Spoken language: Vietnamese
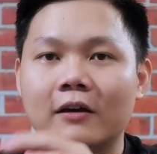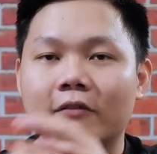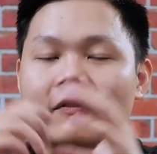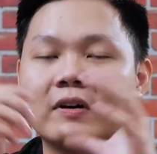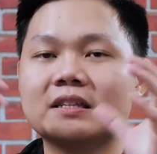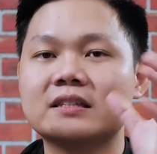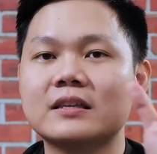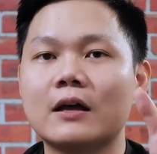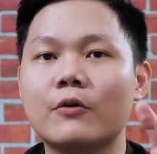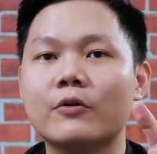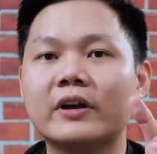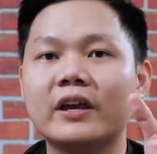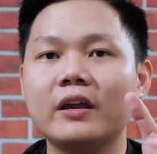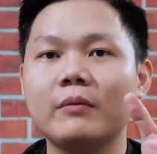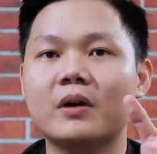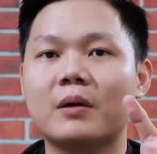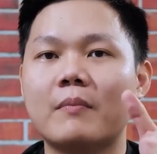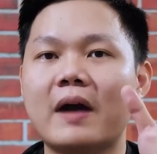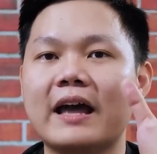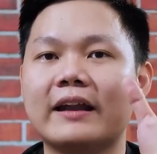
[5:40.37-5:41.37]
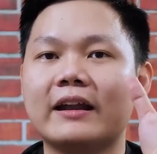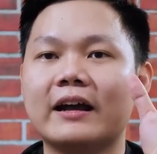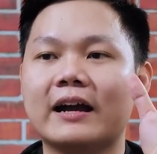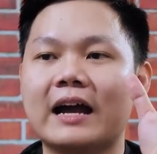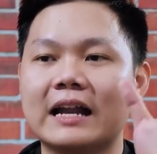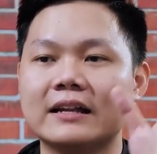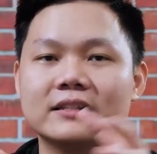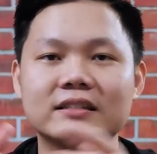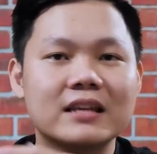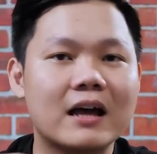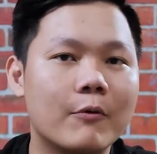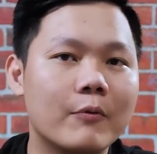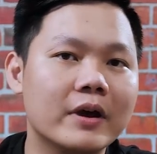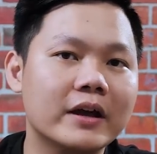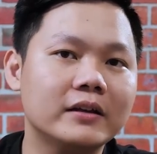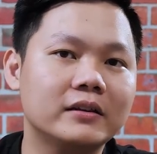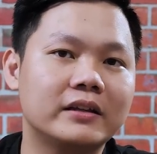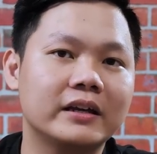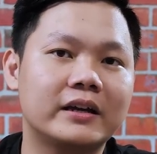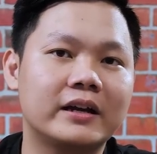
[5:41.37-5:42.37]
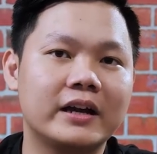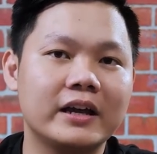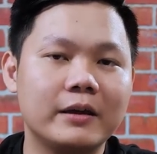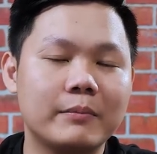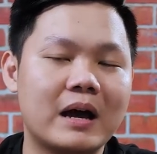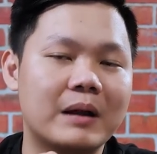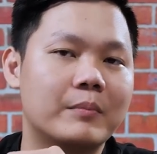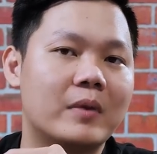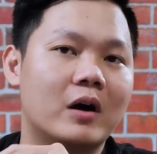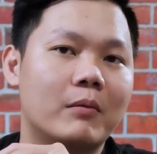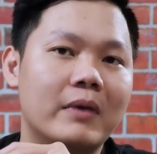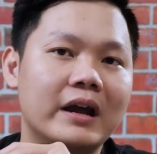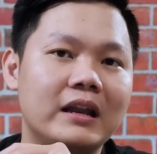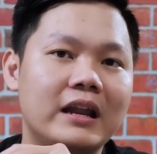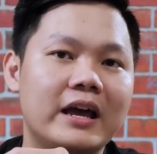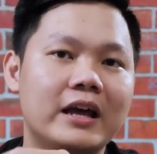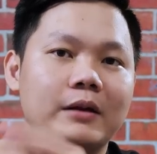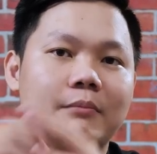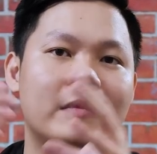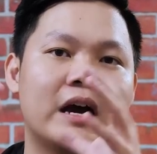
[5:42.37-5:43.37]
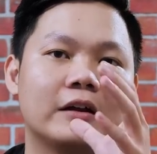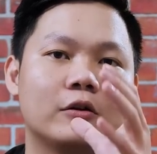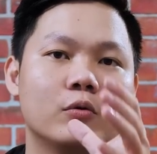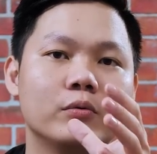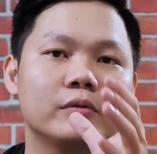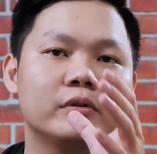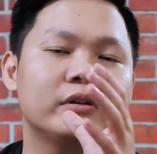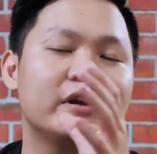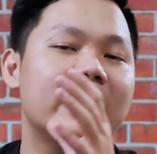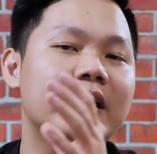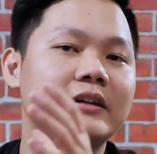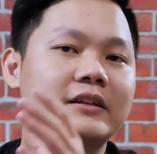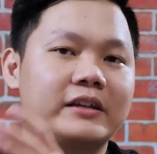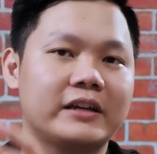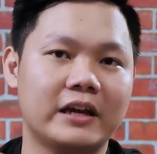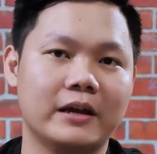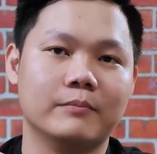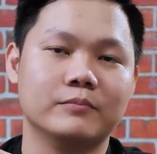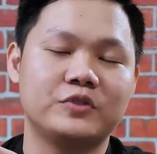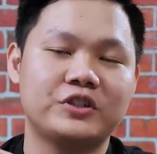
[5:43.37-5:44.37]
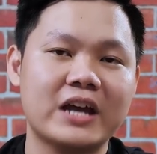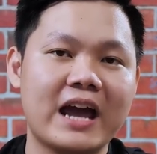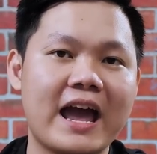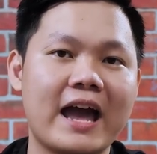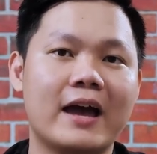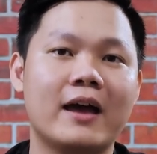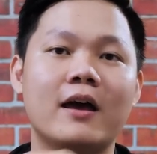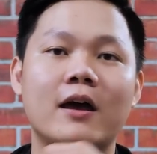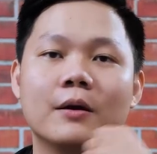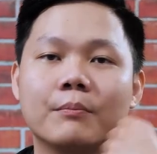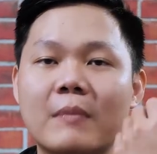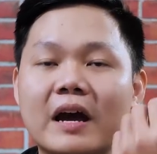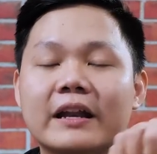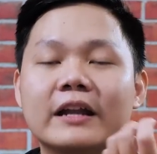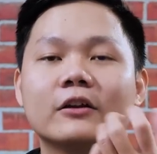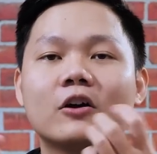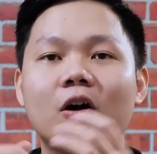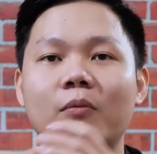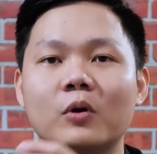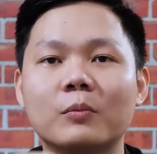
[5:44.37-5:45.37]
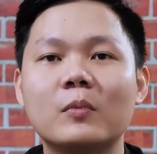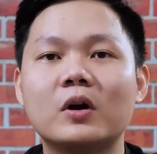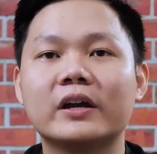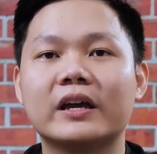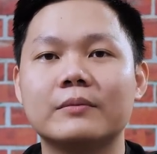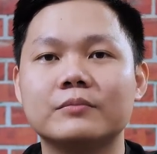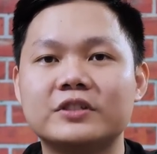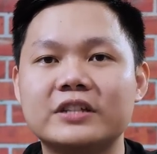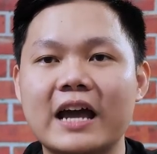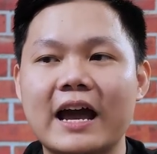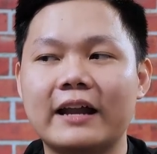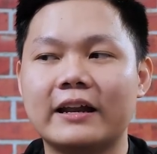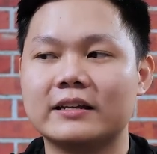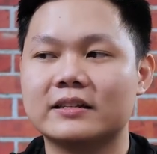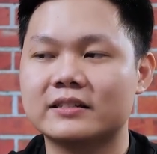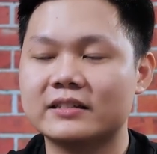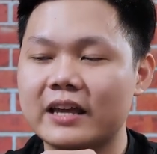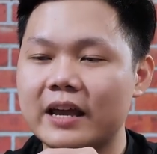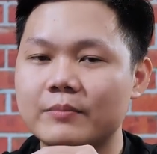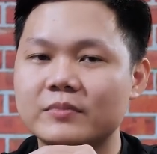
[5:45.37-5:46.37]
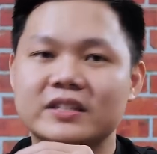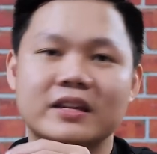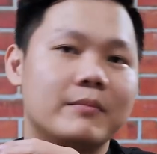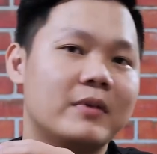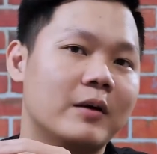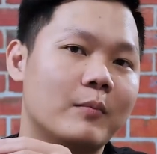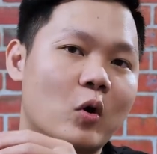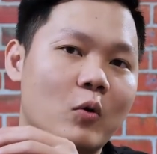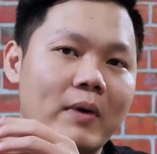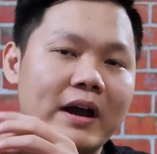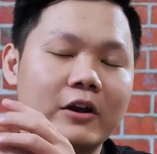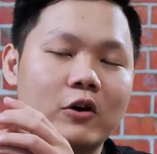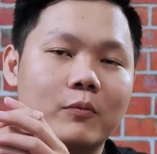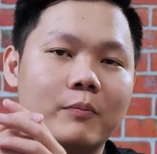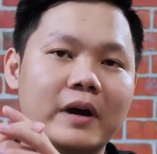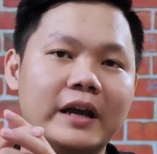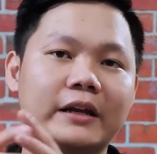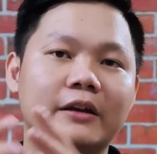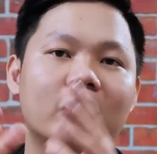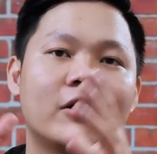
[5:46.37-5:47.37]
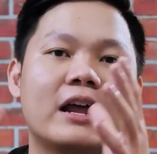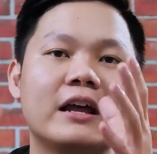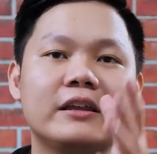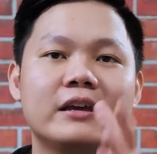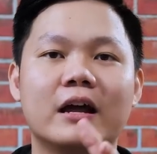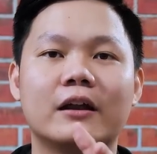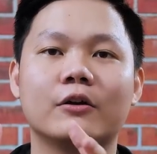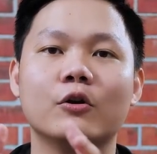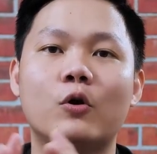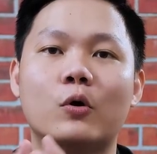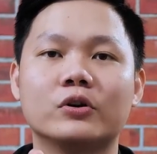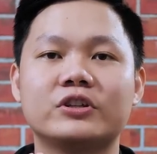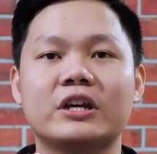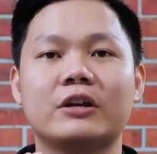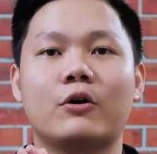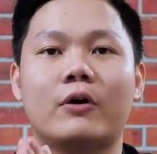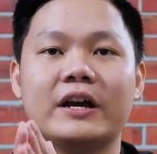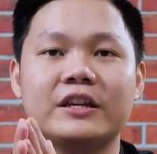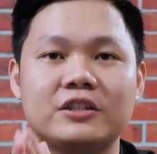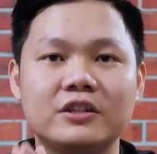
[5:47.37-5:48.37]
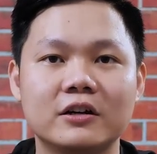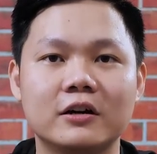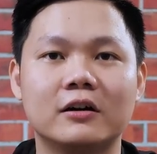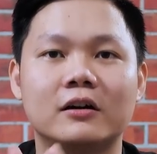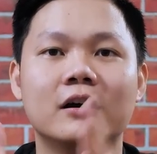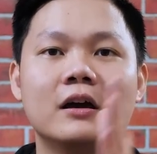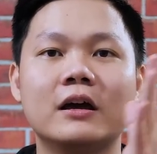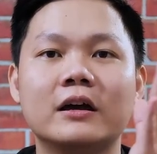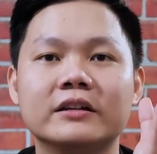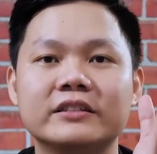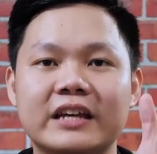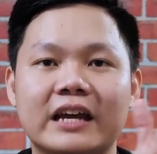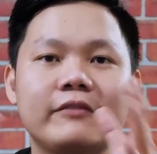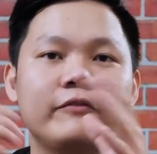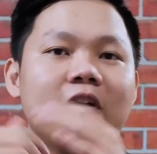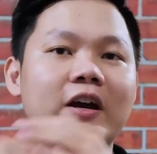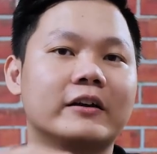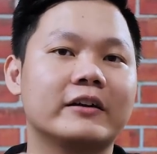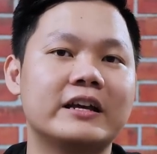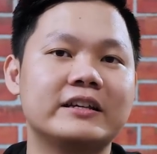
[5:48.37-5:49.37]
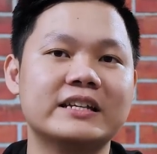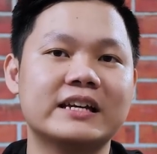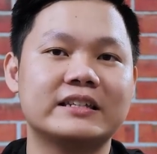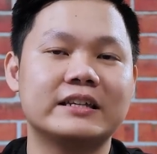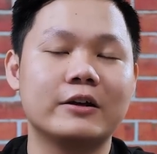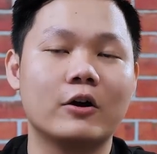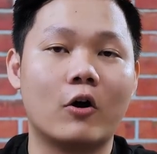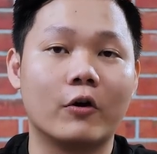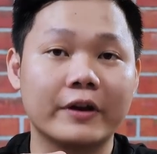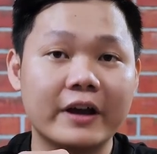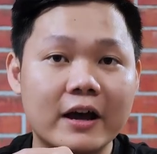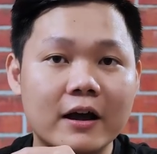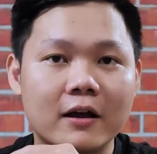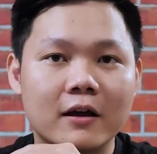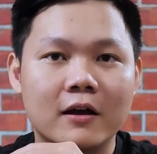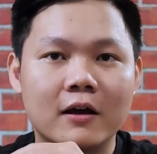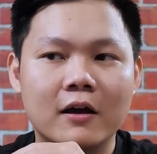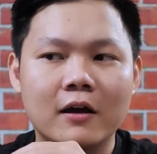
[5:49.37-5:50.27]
Và sau khi mà bạn đã gắn xong ấy thì khi bạn mở máy lên bạn cũng nên kiểm tra, bạn nên có một bước kiểm tra để xem xem là bộ máy của mình nó đã nhận đùa channel hay chưa, tránh việc để chạy single nhá